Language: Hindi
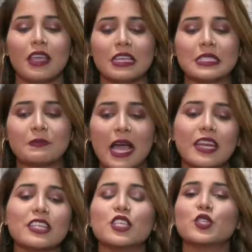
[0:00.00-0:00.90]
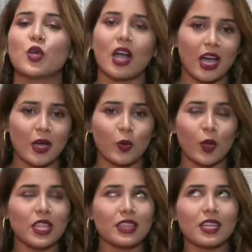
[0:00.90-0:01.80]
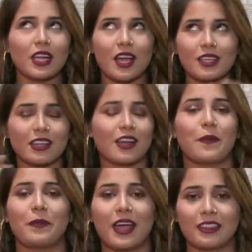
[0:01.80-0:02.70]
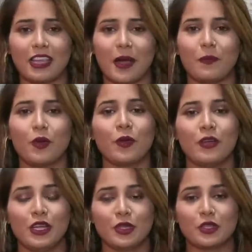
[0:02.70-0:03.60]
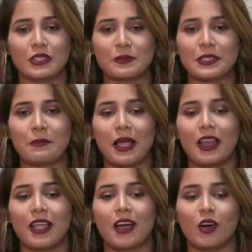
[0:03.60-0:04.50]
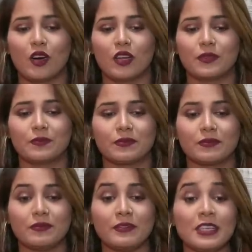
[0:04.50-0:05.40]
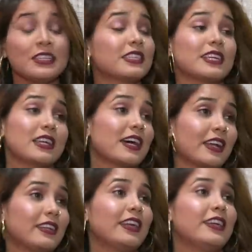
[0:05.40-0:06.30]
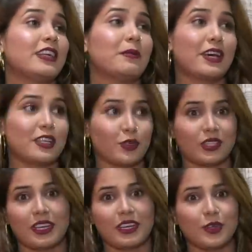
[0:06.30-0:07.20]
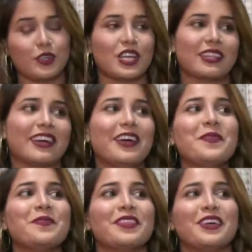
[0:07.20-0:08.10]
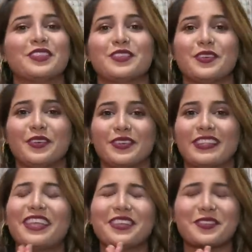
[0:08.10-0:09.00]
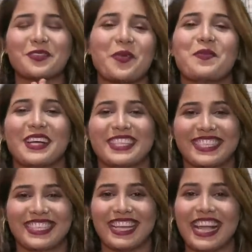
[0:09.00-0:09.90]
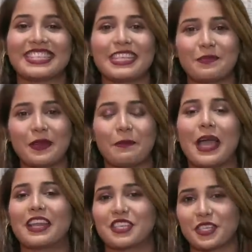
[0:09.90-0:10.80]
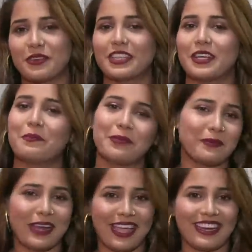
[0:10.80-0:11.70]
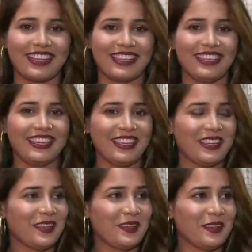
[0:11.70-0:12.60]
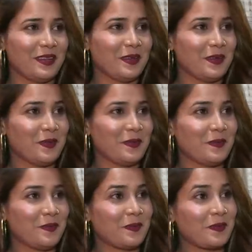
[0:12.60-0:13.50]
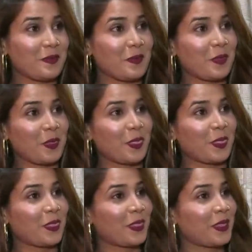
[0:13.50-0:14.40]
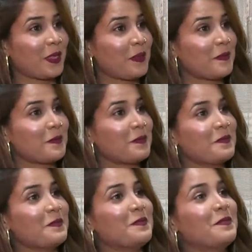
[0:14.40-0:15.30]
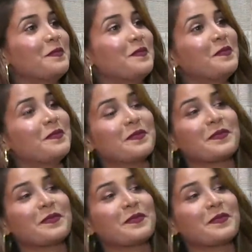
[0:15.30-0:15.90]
इस प्यारी सी जोया खान को इतना सारा प्यार दिया आप लोग तो सबसे पहले और इसका सारा क्रेडिट हमारे सौदागन को जाता है सो थैंक यू सो मच ऐसे अपना प्यार आशीर्वाद हम पे बनाए रखिए पाँच घंटे के साथ के साथ आपने टाइम स्पेंड किया है